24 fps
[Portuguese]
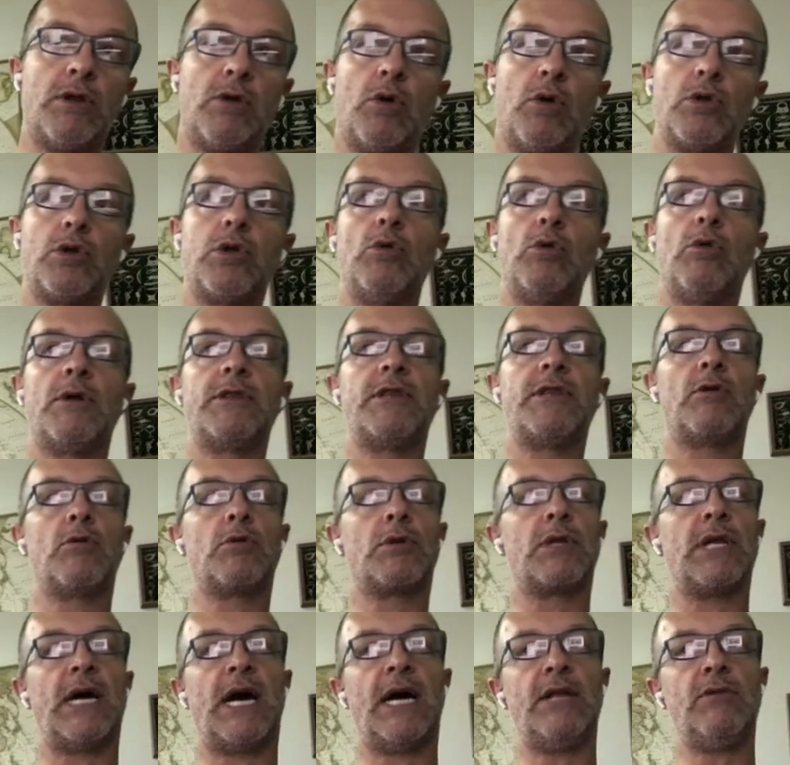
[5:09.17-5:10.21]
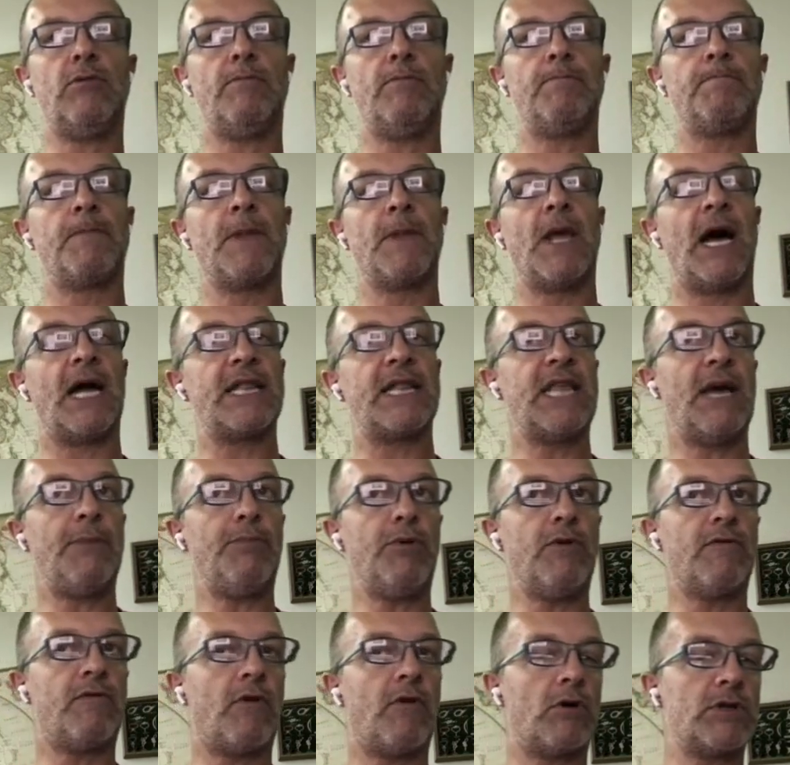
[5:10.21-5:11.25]
continuou a ser usado até por
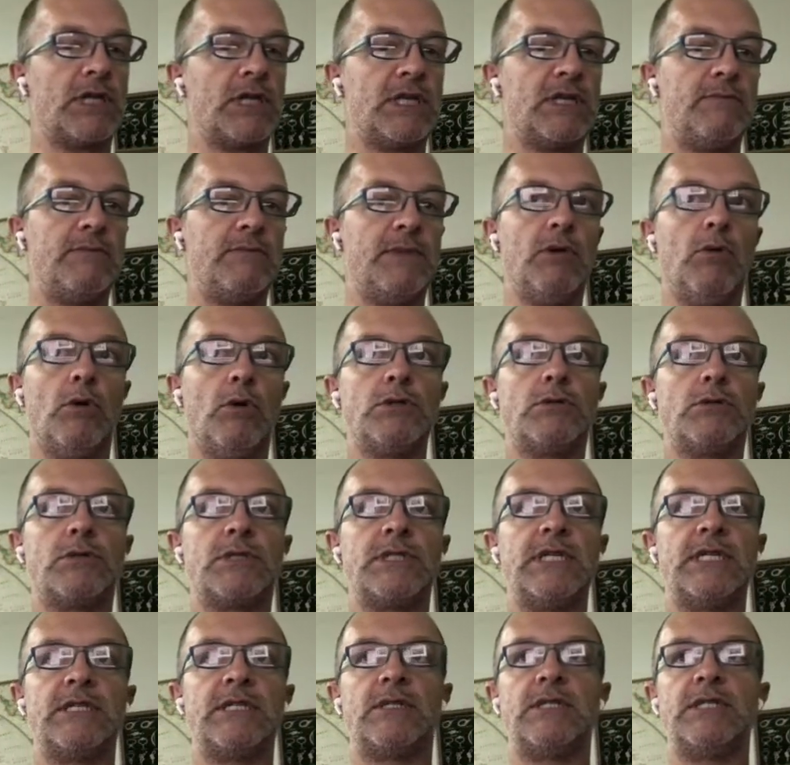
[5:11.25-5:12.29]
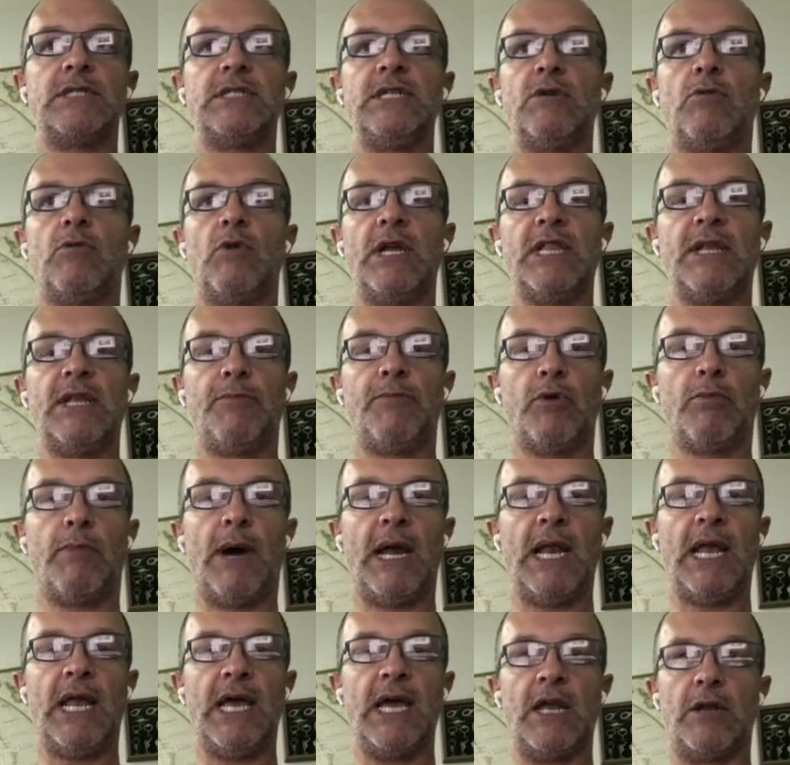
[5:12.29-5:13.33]
volta de 1850 por
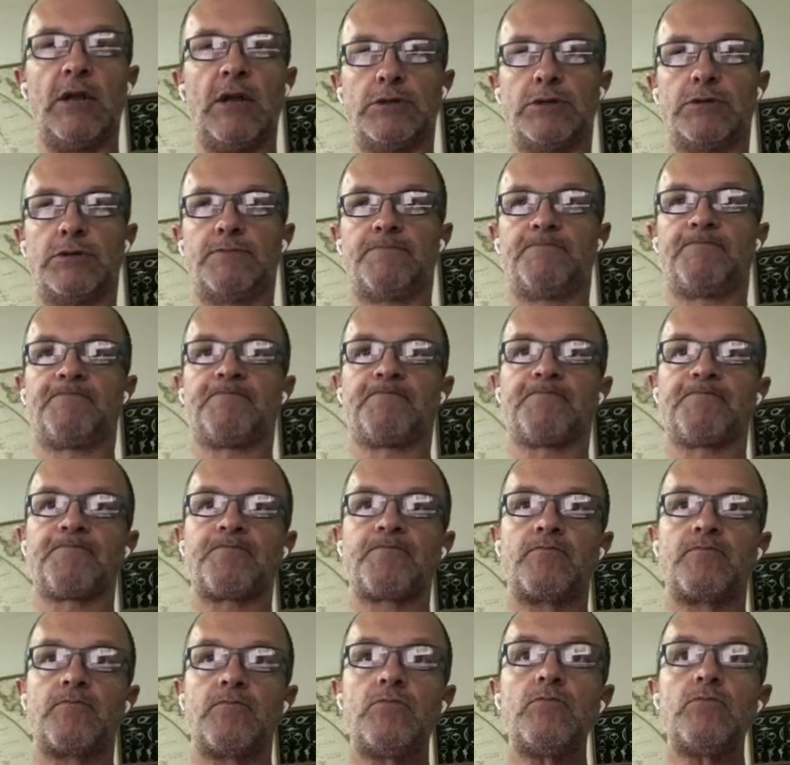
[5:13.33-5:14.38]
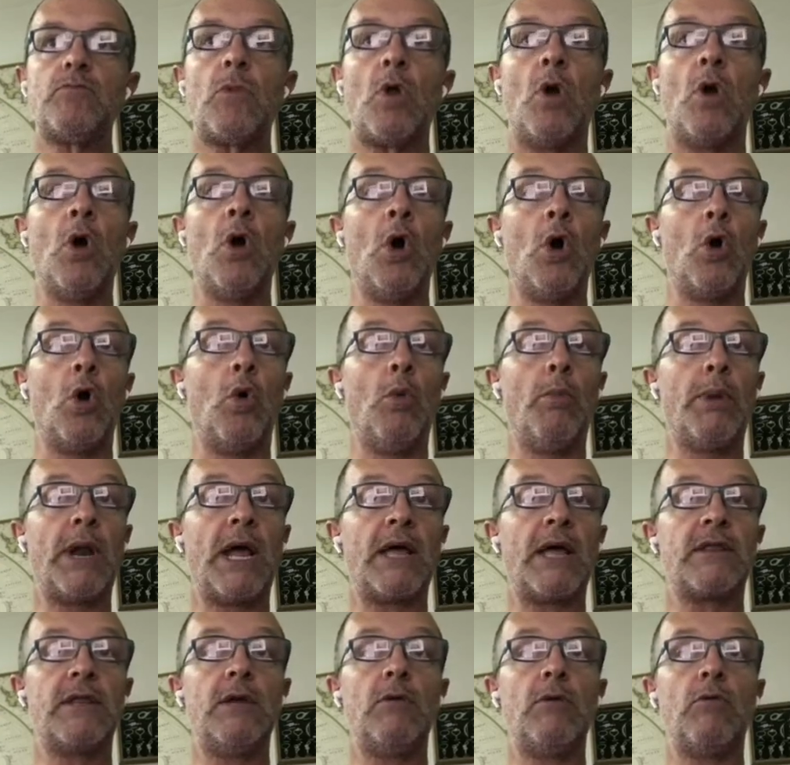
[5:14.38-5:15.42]
baleeiros. O
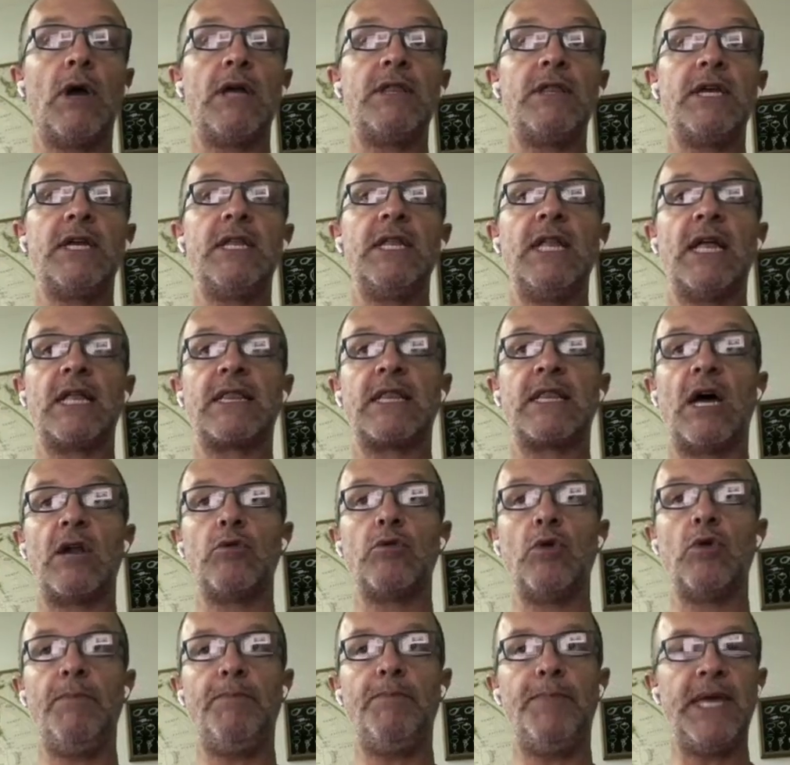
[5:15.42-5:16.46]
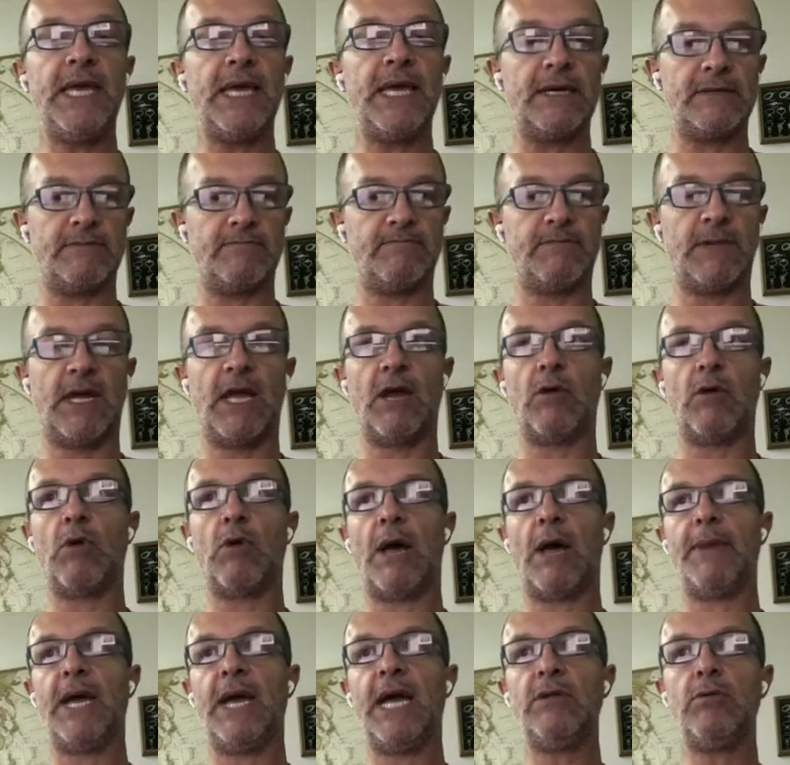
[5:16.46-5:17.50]
Brasil é signatário do RIPIA,
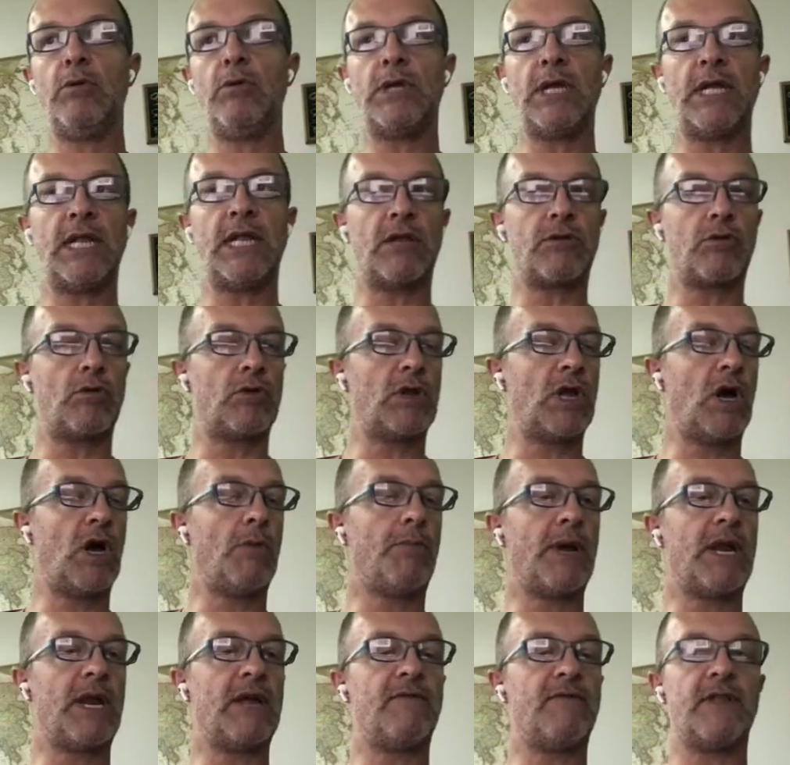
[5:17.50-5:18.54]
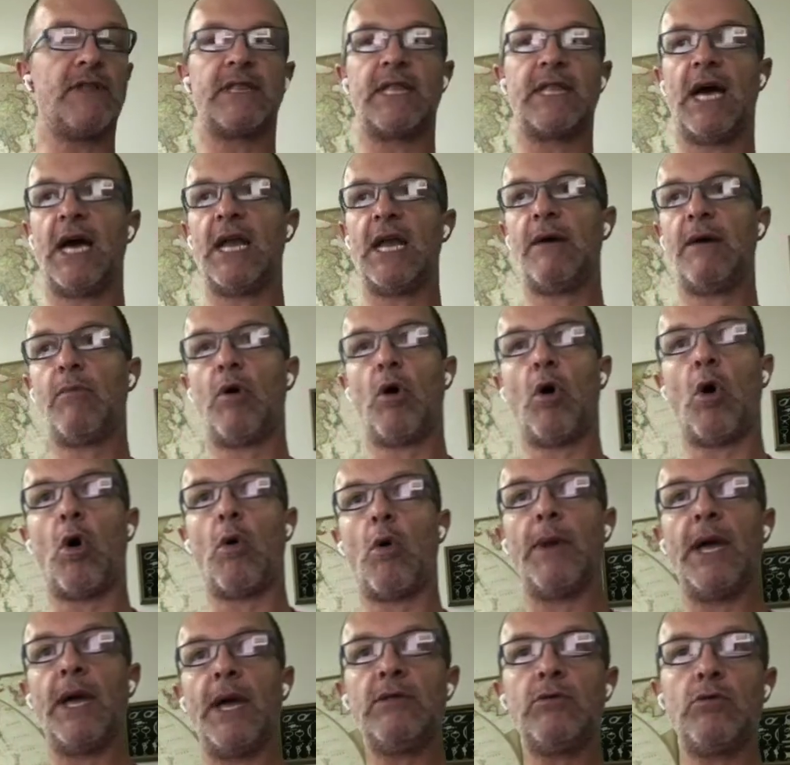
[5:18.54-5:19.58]
Regulamento Internacional para Evitar
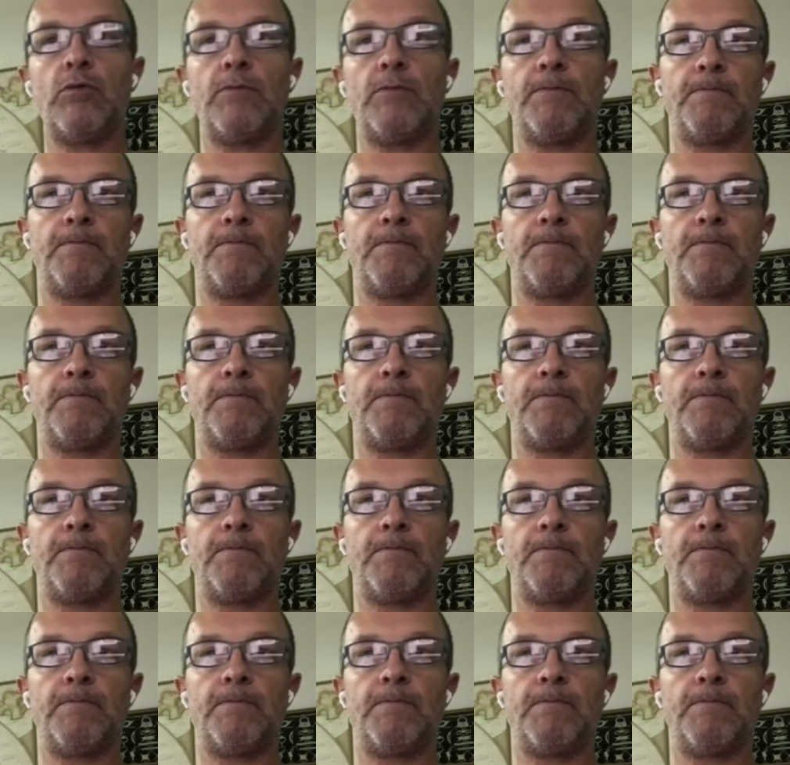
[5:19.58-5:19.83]
Aborramento